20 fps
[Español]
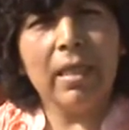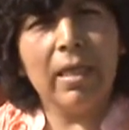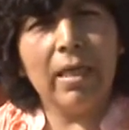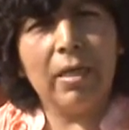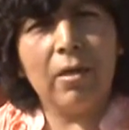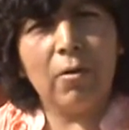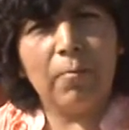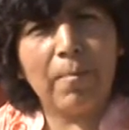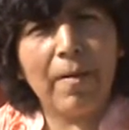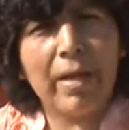y
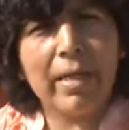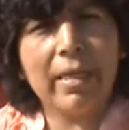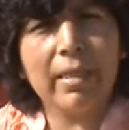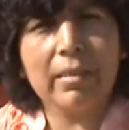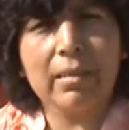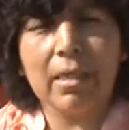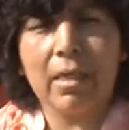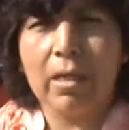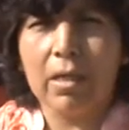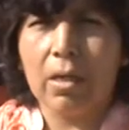los
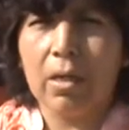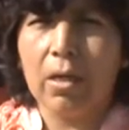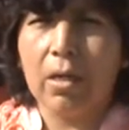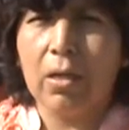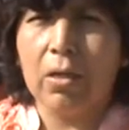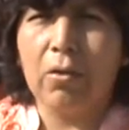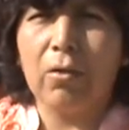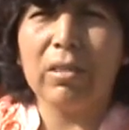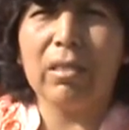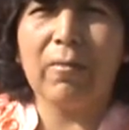padres
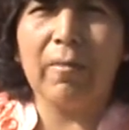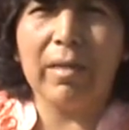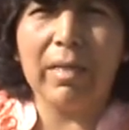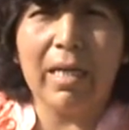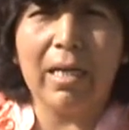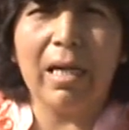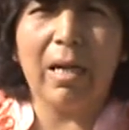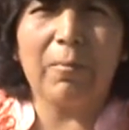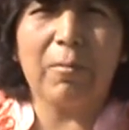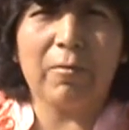no
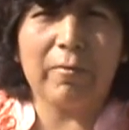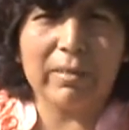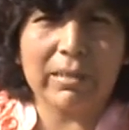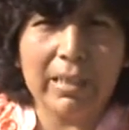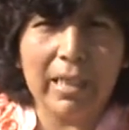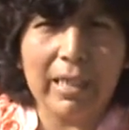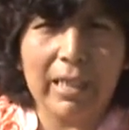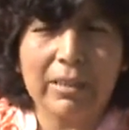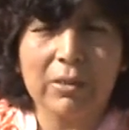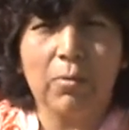deberían
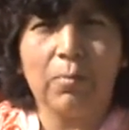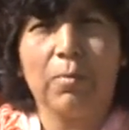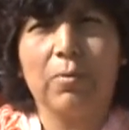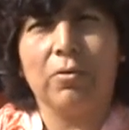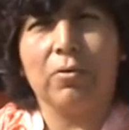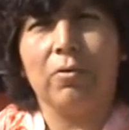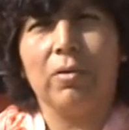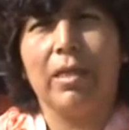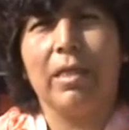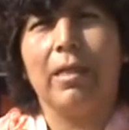aprovechar esta
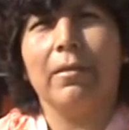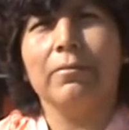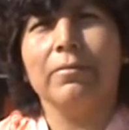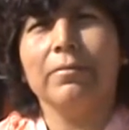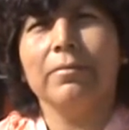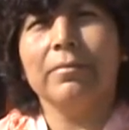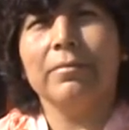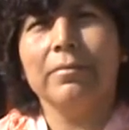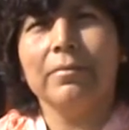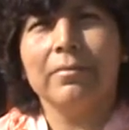oportunidad.
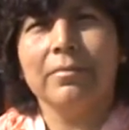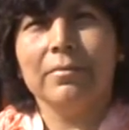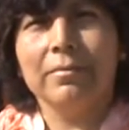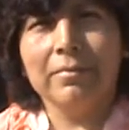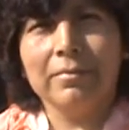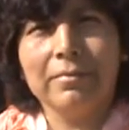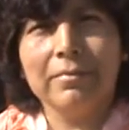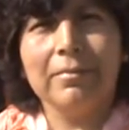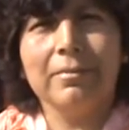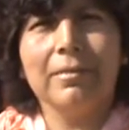Ok,
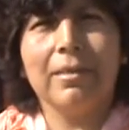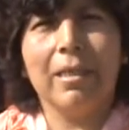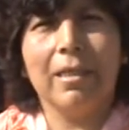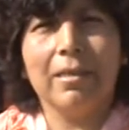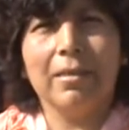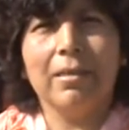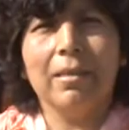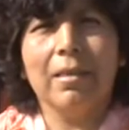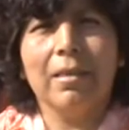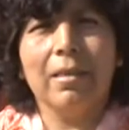muchas
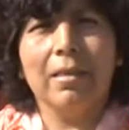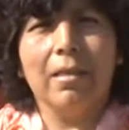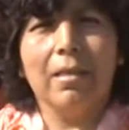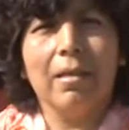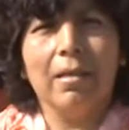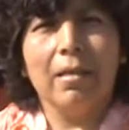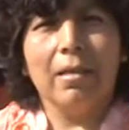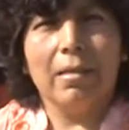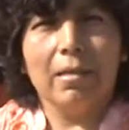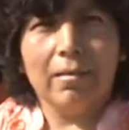gracias,
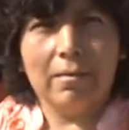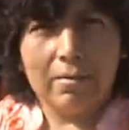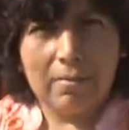director.